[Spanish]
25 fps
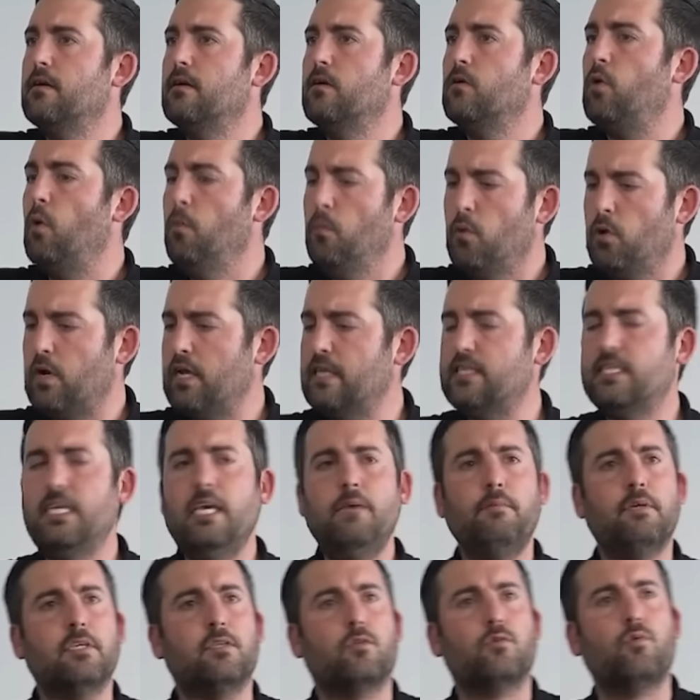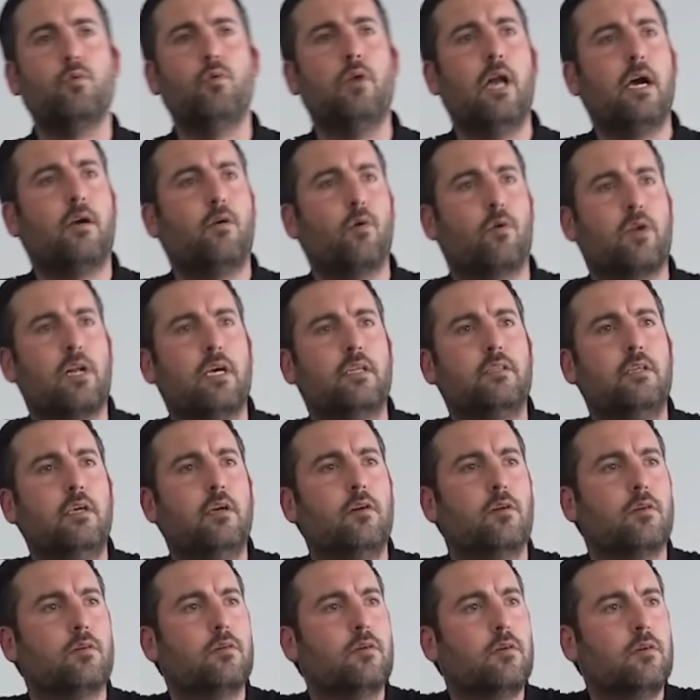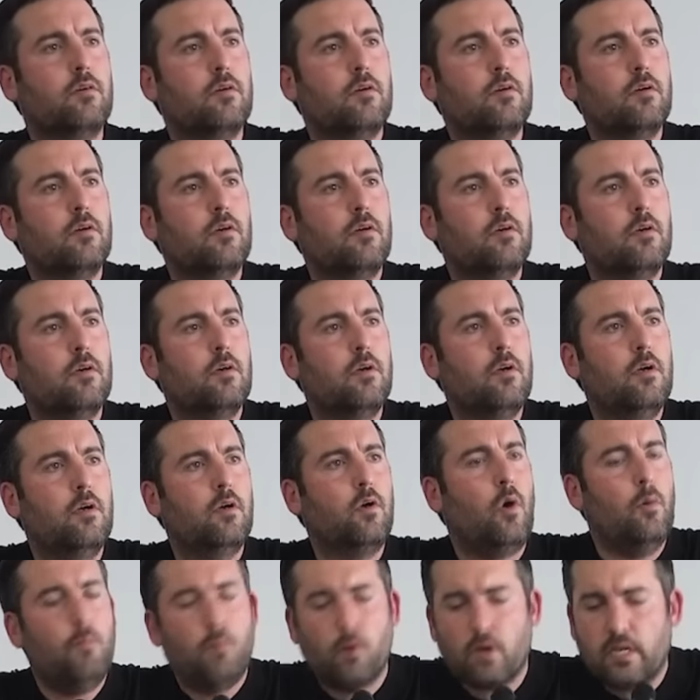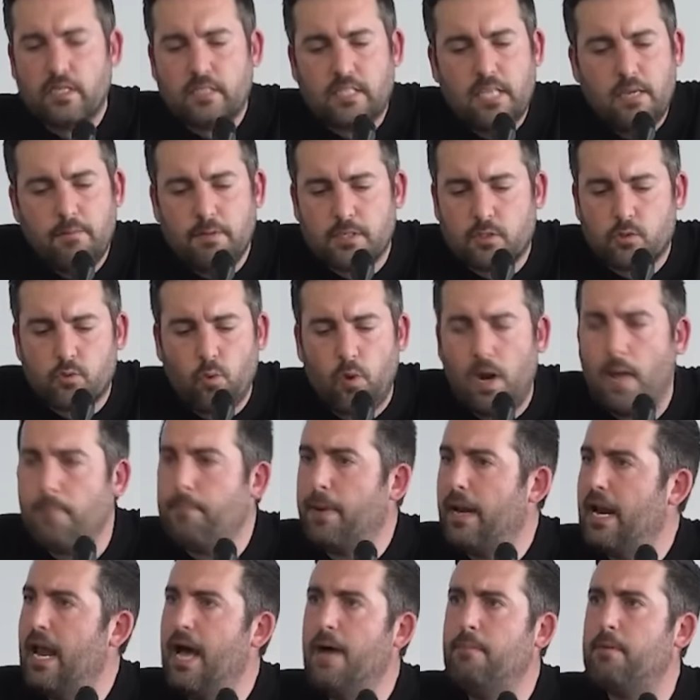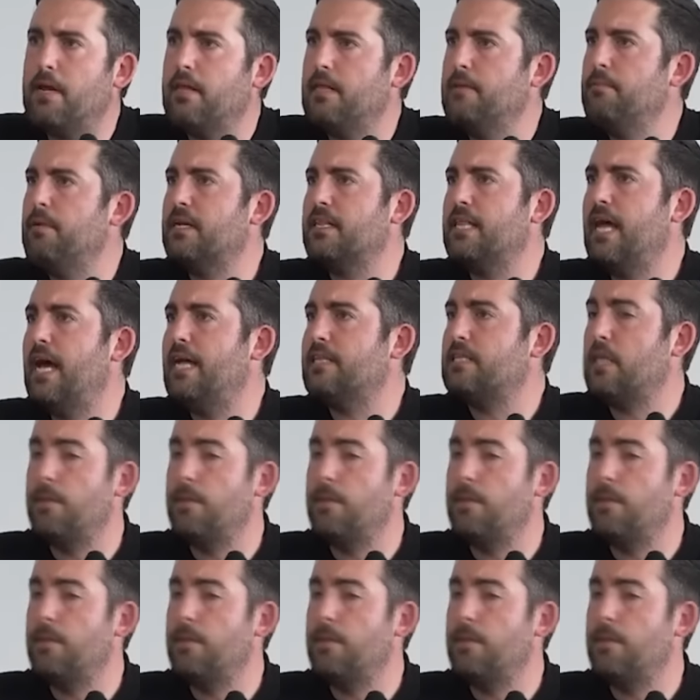¿Cómo recibes tú la corrección? ¿Cómo recibes tú la palabra de verdad?